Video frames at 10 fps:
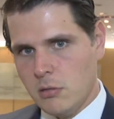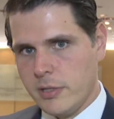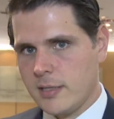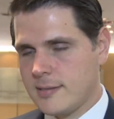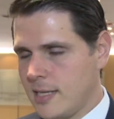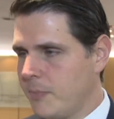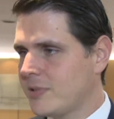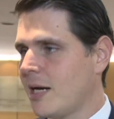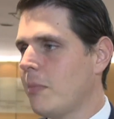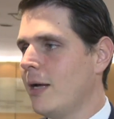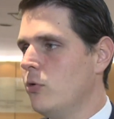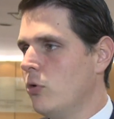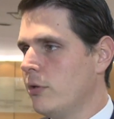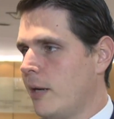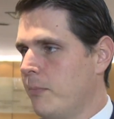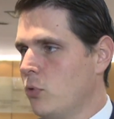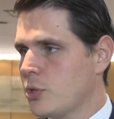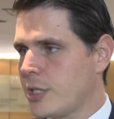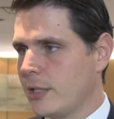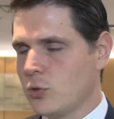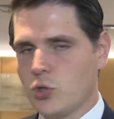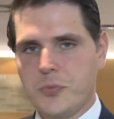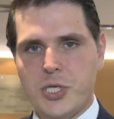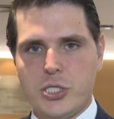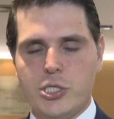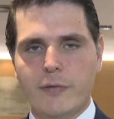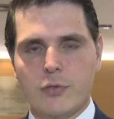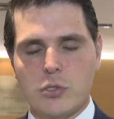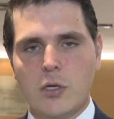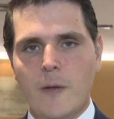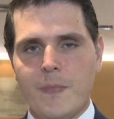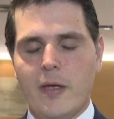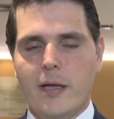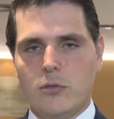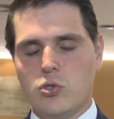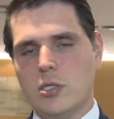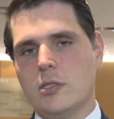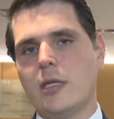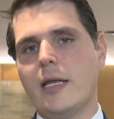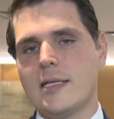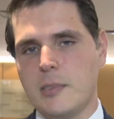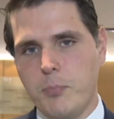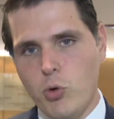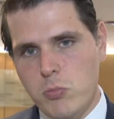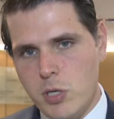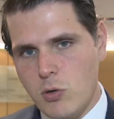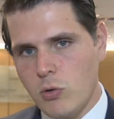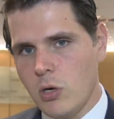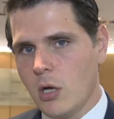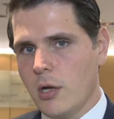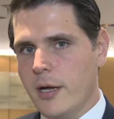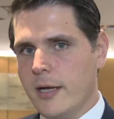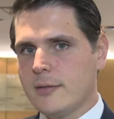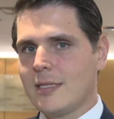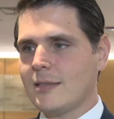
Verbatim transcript: né, que sempre trabalhou na busca dos objetivos é, interesse público, é,